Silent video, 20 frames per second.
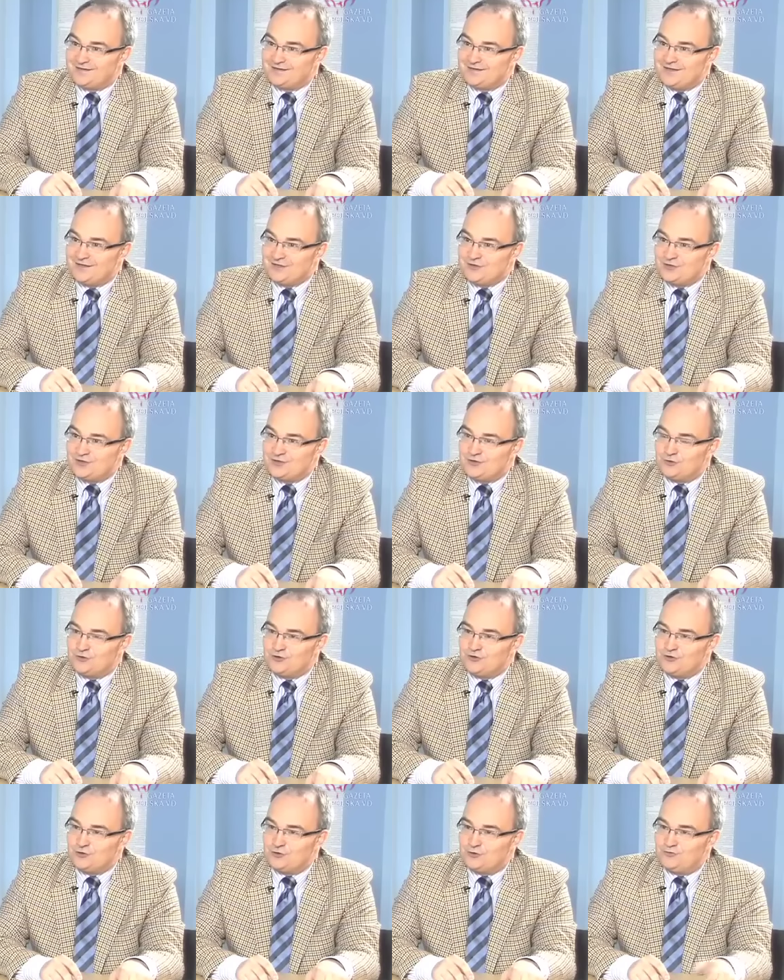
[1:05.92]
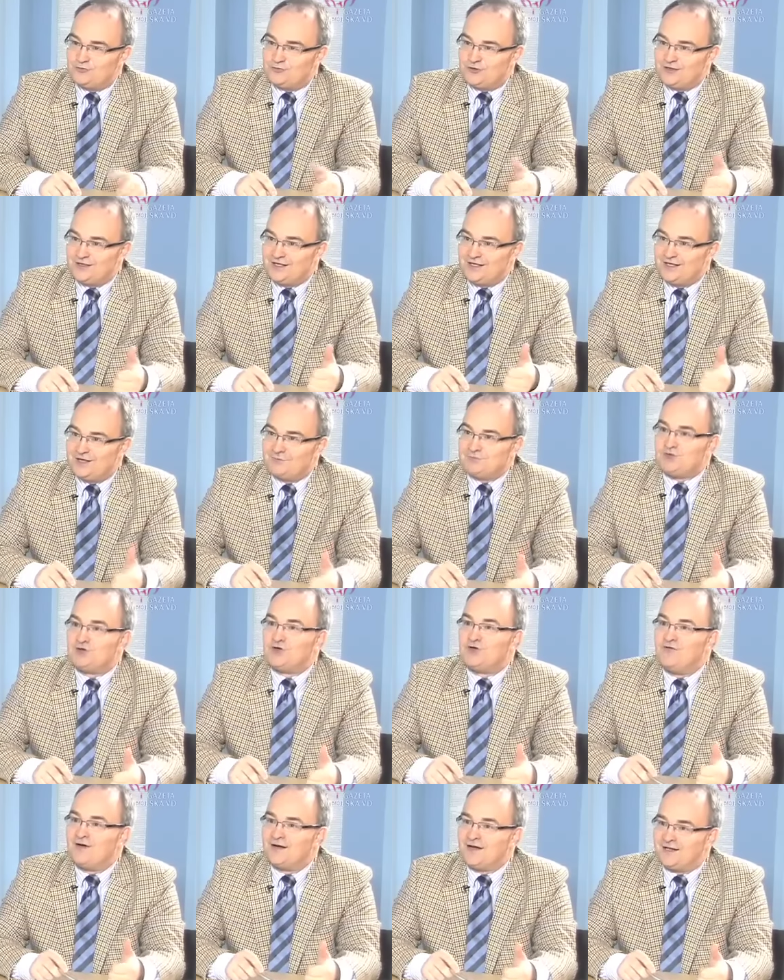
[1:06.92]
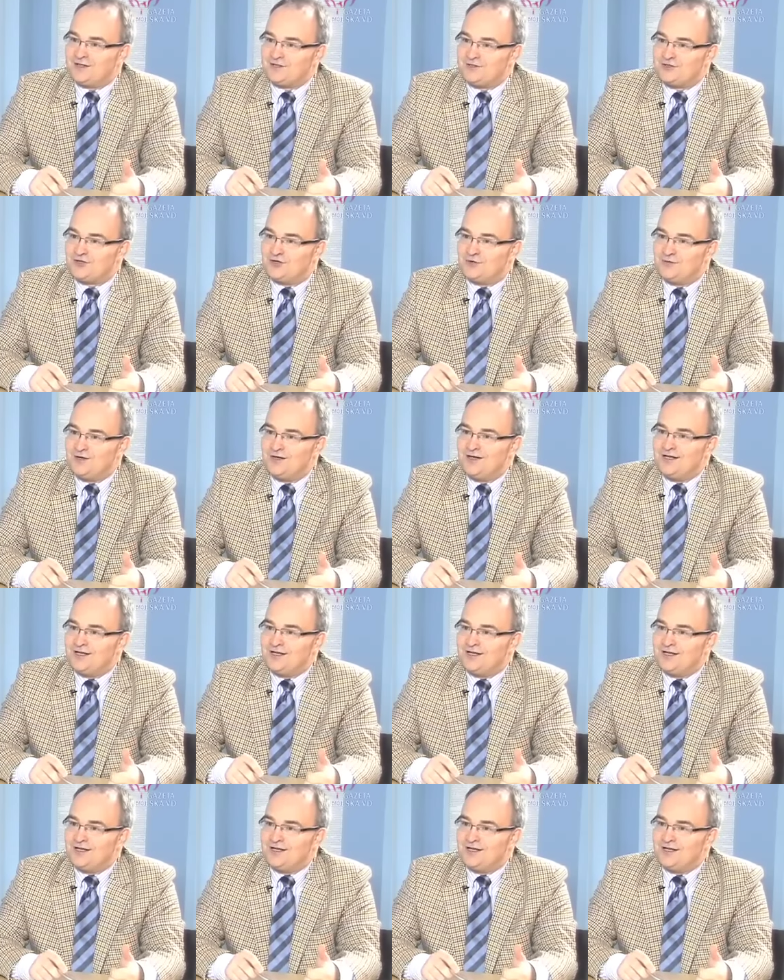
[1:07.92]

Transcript: naszych sojuszników, to najlepszą gwarancją